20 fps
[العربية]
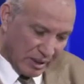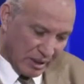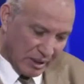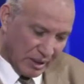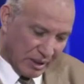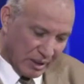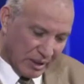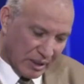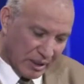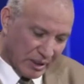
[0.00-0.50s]

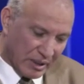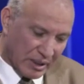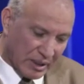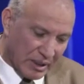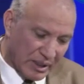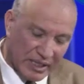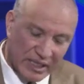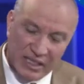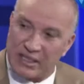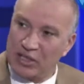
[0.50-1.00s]
آه، هي
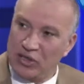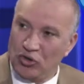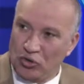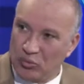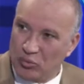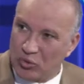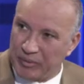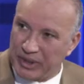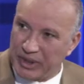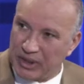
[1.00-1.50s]
الخزينة
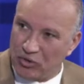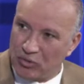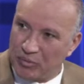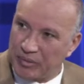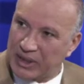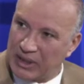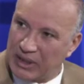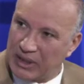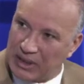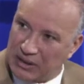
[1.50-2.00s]
العمومية
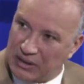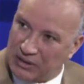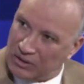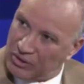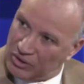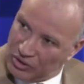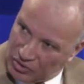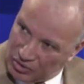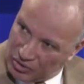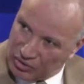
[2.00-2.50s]
يمكن أن
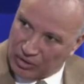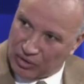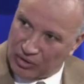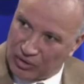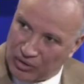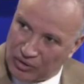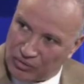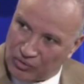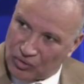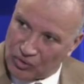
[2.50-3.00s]
آه،
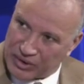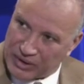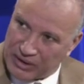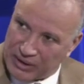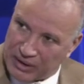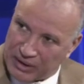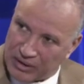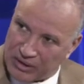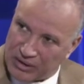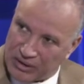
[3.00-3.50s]

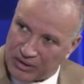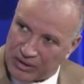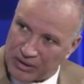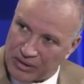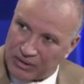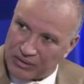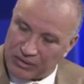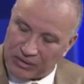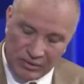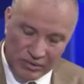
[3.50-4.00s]
تصدر
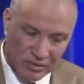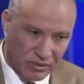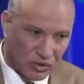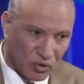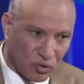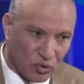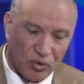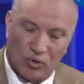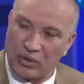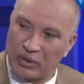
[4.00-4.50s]

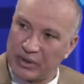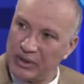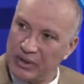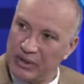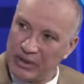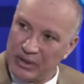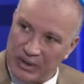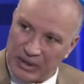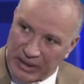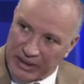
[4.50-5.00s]
صكوك
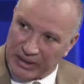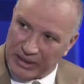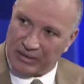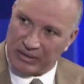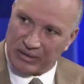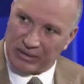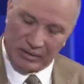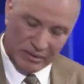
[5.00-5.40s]
أي